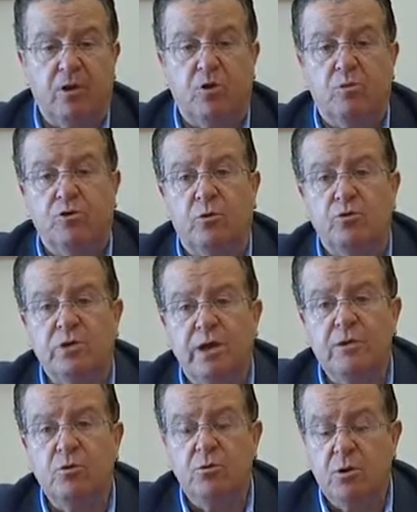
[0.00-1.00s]
Como todos los
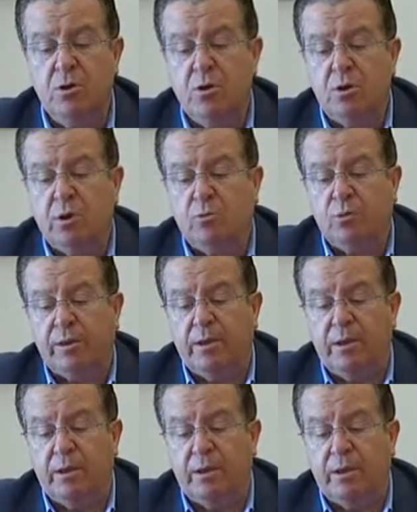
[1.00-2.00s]
años,
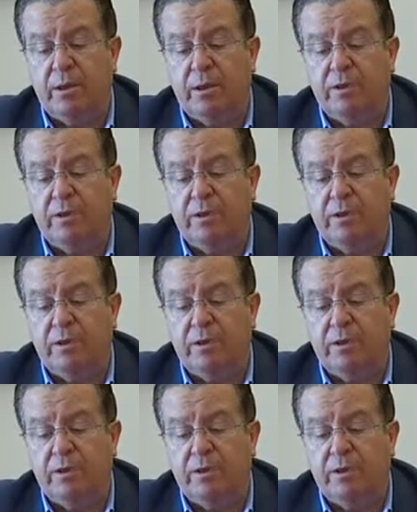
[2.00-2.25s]
eh,